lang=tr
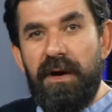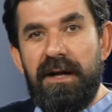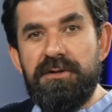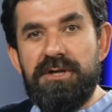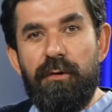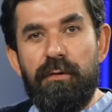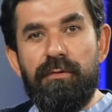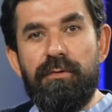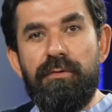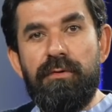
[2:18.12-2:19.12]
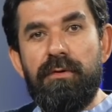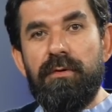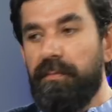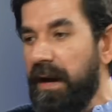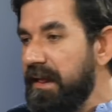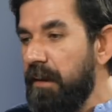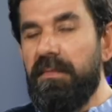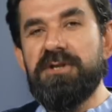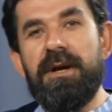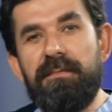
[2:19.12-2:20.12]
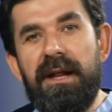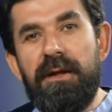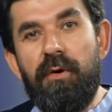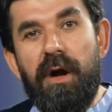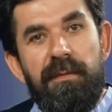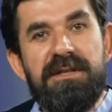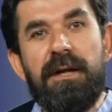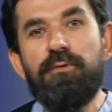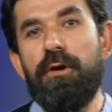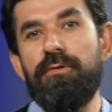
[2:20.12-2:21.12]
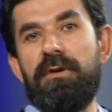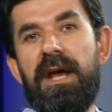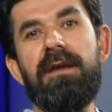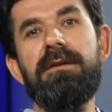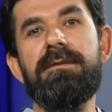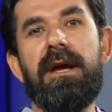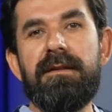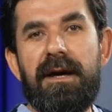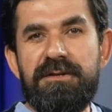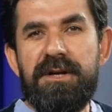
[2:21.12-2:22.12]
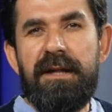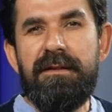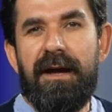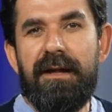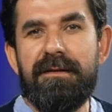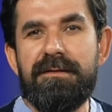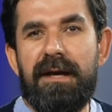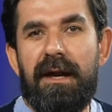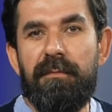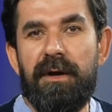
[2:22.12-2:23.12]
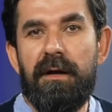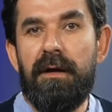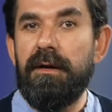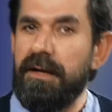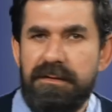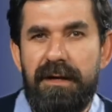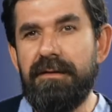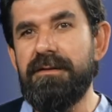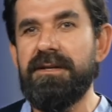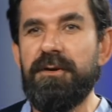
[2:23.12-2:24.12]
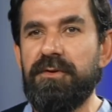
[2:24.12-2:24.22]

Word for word: padişah olduğunu benden başka bilen yok. Ama sen döndün ey serdarı cihan diye aldın selamı. Nasıl tanıdın sen